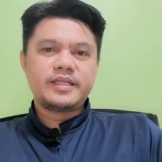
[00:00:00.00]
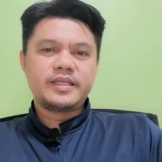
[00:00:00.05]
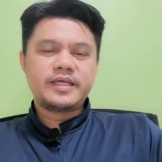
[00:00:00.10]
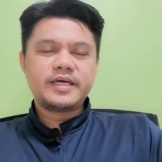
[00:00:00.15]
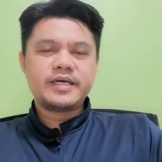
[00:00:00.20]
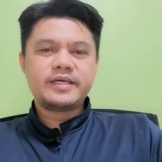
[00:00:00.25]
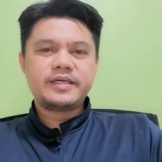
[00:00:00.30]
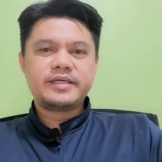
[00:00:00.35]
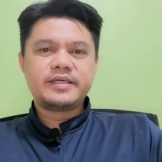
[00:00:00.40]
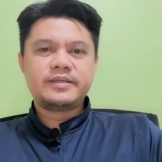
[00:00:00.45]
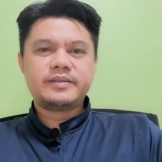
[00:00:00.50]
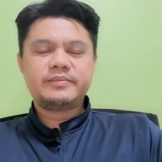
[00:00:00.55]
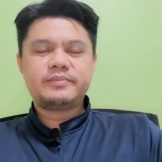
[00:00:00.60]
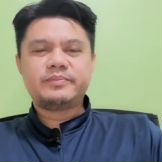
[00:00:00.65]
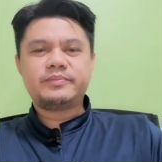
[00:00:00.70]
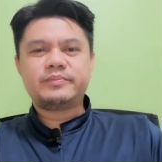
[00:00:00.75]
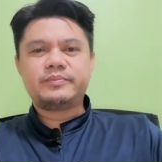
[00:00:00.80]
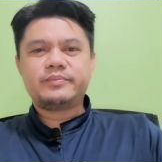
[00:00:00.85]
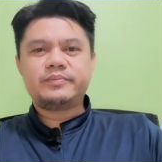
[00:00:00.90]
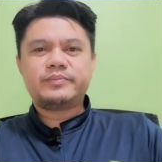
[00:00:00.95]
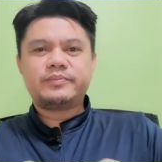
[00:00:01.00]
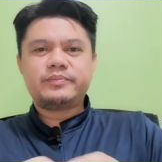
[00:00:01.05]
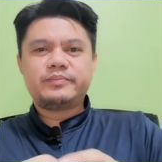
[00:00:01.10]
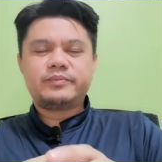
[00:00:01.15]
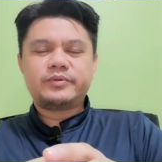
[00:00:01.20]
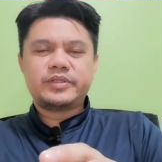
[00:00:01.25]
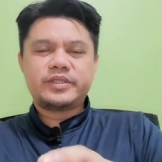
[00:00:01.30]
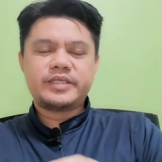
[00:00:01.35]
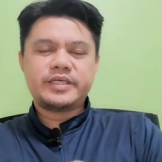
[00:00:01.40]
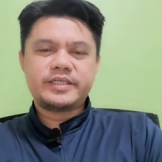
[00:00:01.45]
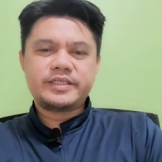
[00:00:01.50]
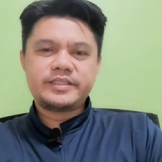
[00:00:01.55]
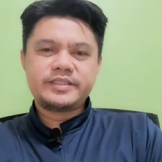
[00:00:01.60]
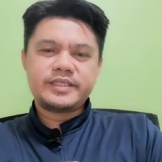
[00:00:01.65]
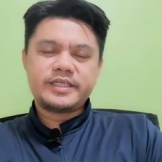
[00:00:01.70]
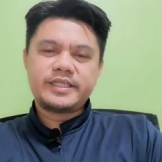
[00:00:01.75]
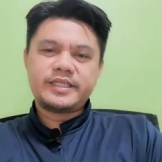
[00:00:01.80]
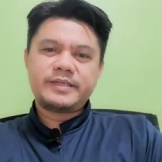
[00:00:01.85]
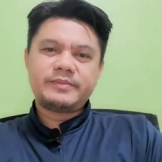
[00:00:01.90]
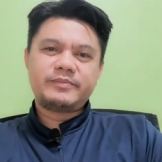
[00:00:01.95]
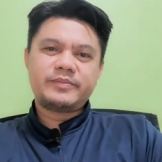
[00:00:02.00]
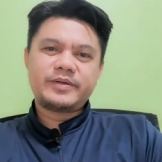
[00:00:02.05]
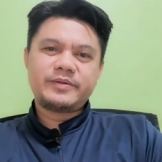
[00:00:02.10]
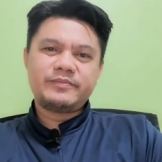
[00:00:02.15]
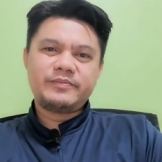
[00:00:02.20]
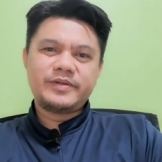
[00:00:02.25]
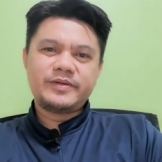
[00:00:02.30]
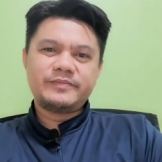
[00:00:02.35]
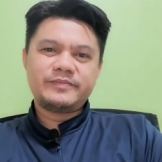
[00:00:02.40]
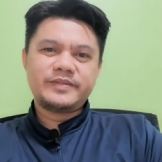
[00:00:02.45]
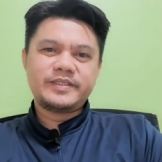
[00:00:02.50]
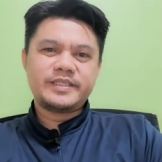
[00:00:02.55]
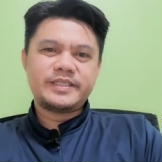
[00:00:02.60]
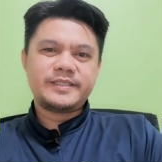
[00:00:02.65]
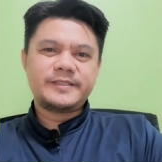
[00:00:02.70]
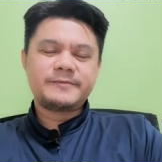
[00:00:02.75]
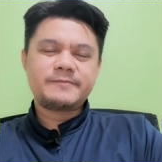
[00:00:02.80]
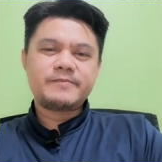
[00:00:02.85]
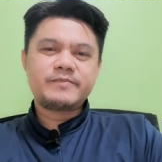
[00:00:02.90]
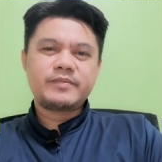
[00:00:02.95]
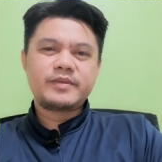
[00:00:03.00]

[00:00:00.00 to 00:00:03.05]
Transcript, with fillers: Nay potential na problem dere.